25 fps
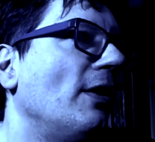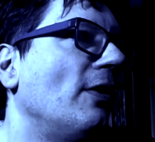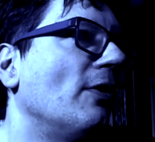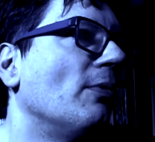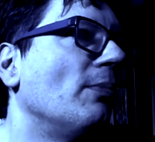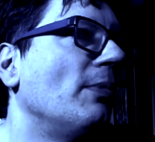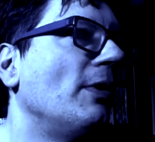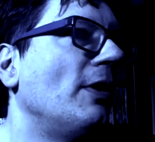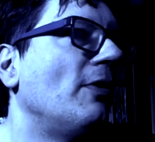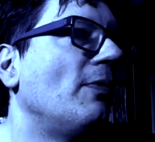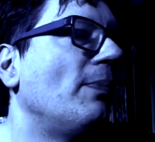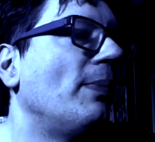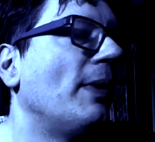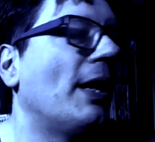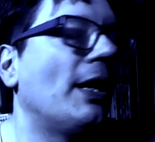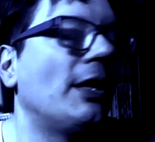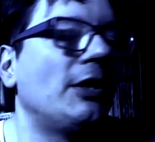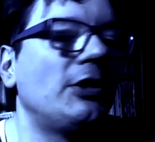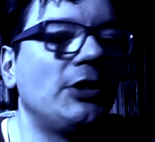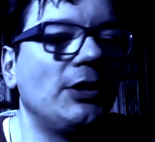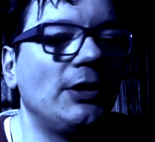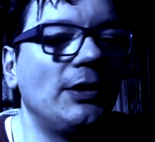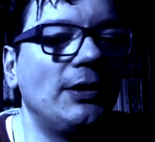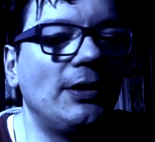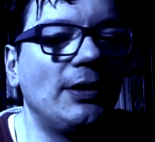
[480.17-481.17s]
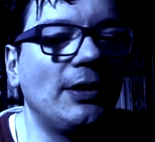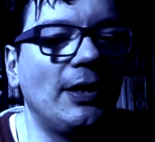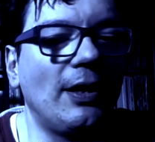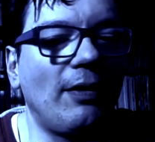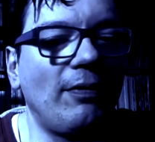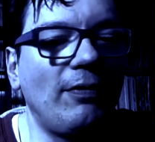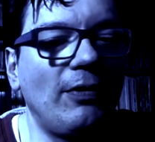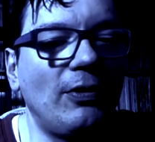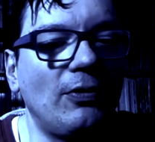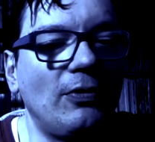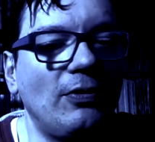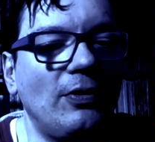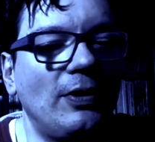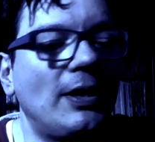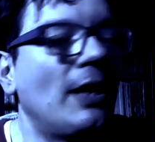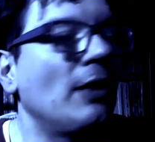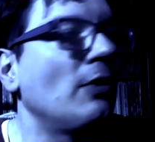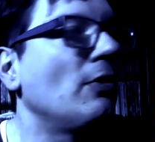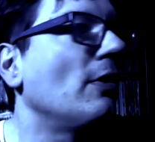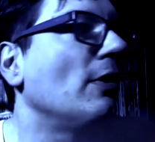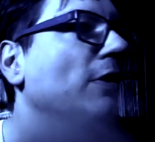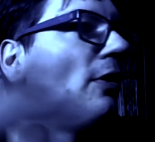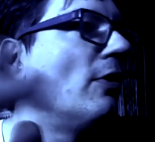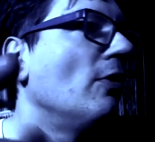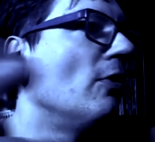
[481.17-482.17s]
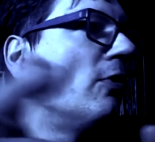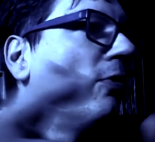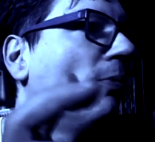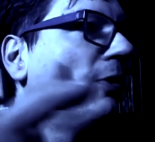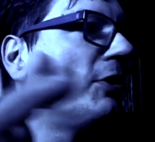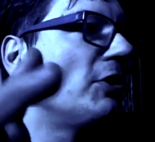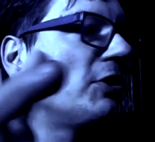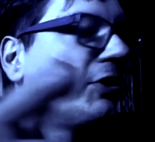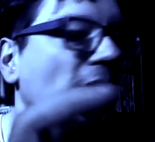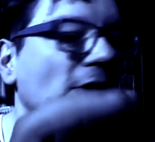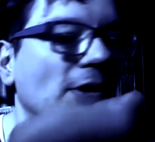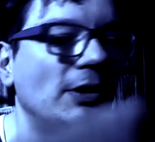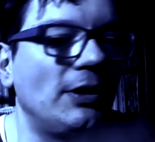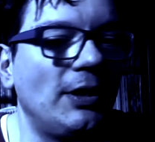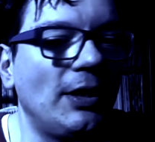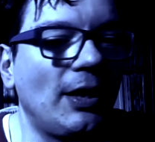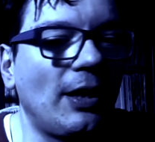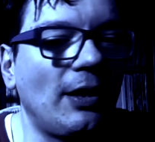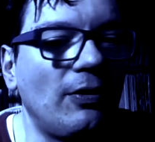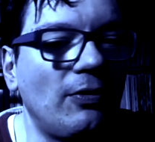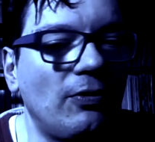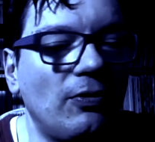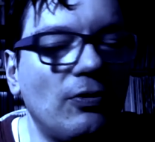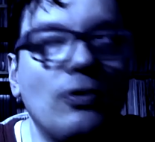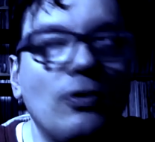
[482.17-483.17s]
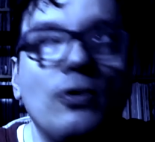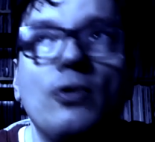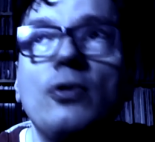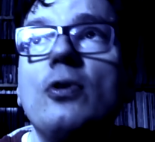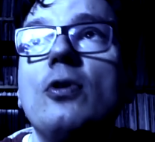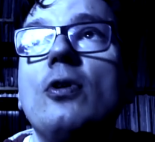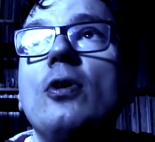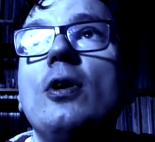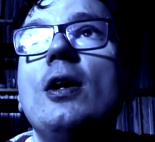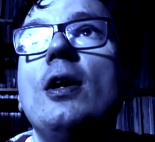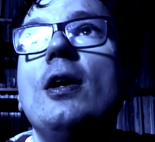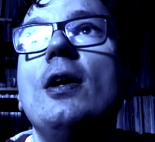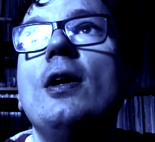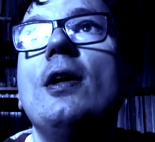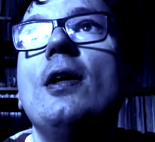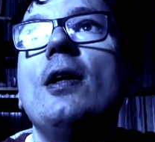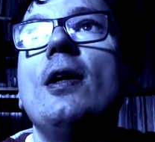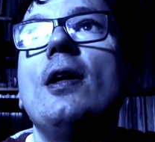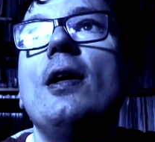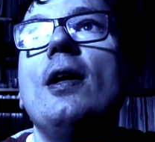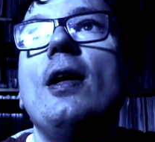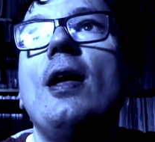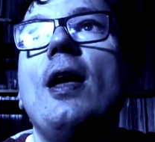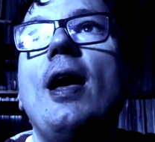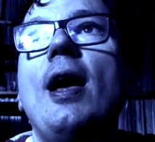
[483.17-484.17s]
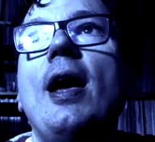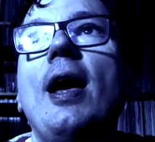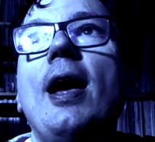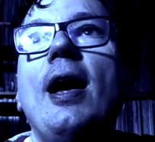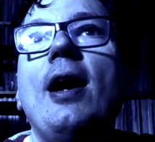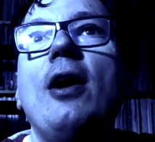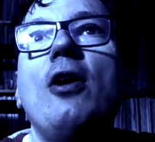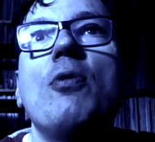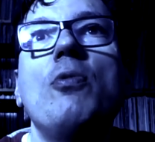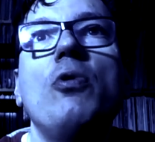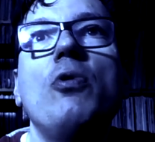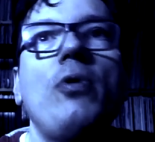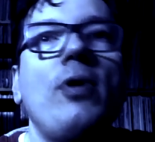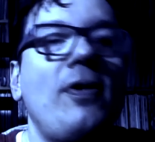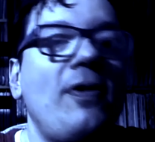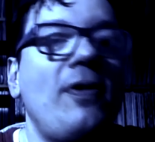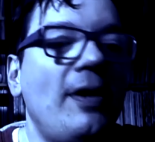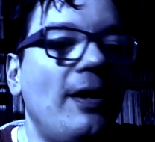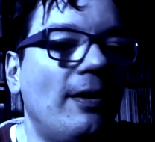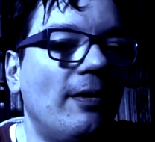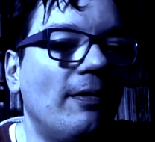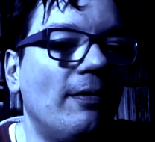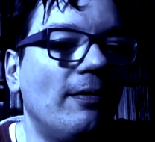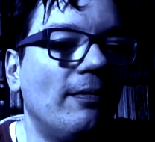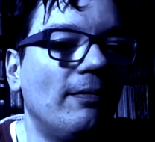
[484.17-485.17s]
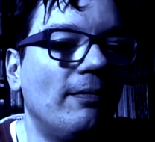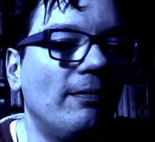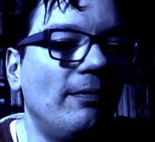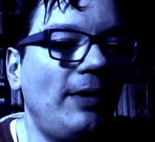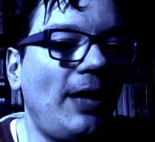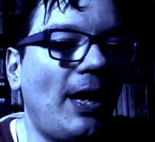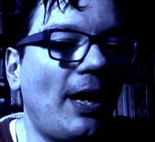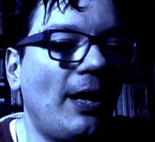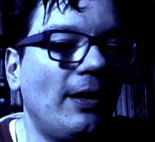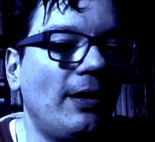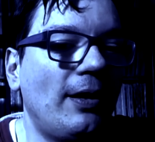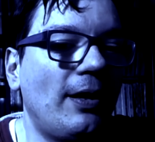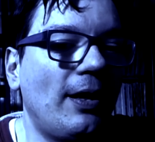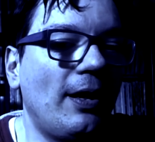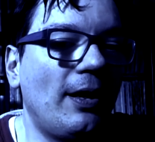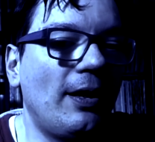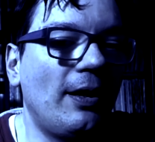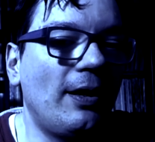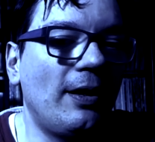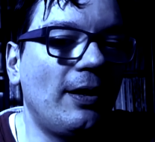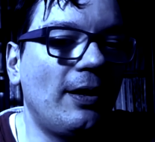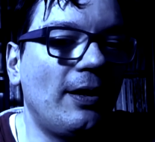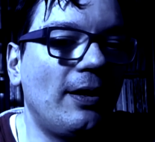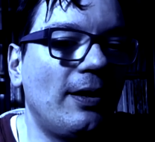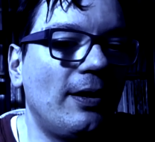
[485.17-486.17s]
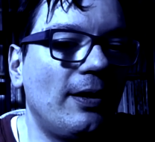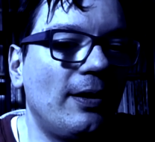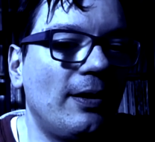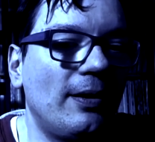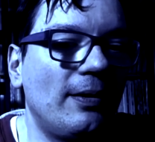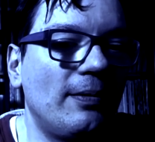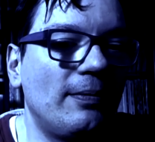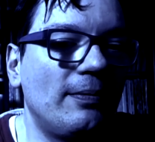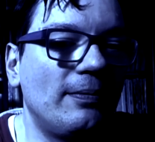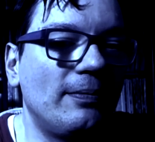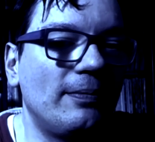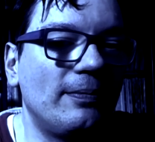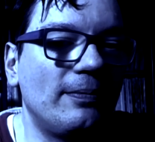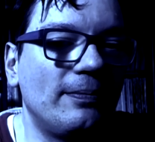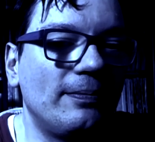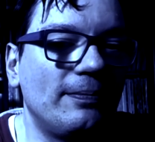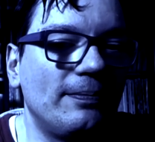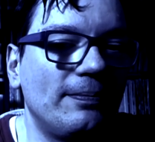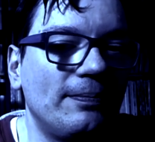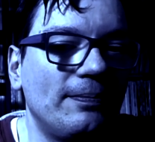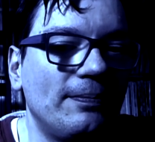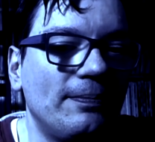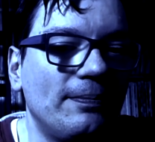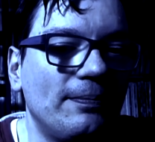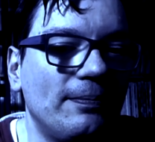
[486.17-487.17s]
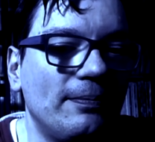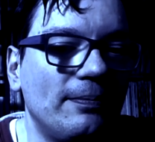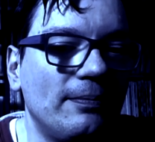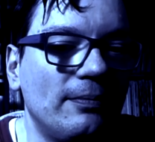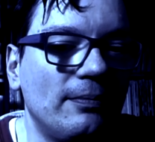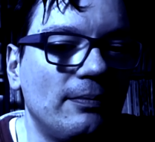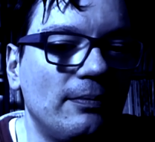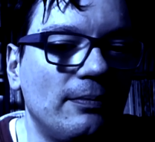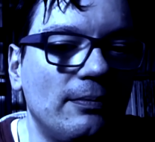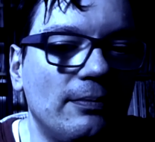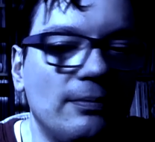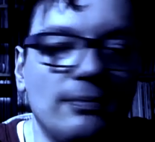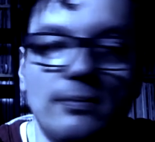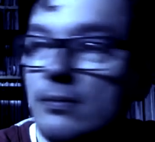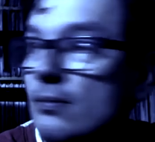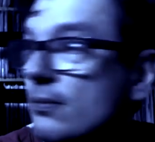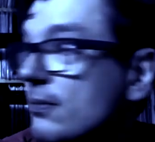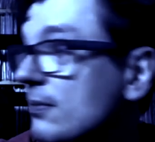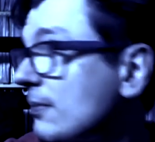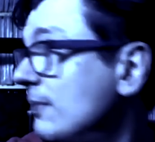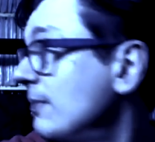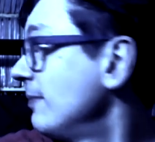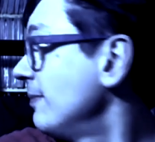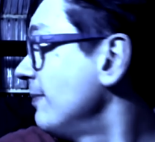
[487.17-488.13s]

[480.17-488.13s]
mi dispiace di tenervi così tanto, anch'io incomincio a sentire il sonno. Eh, comunque sì, niente. Ehm... Mm.